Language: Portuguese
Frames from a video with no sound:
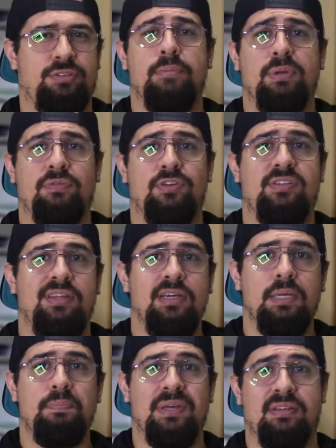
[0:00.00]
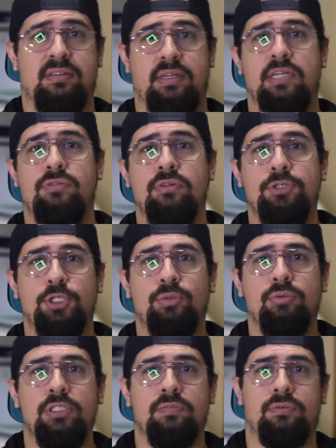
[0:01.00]
E para você que pensa isso,
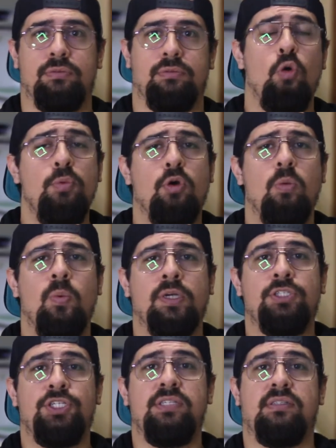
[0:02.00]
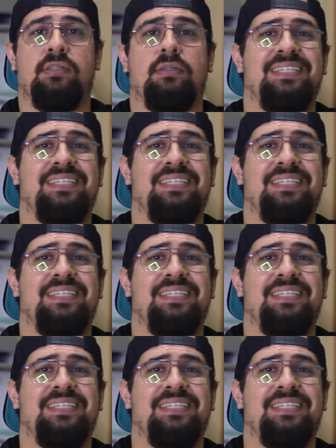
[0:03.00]
indico um livro, Coube como um Artista.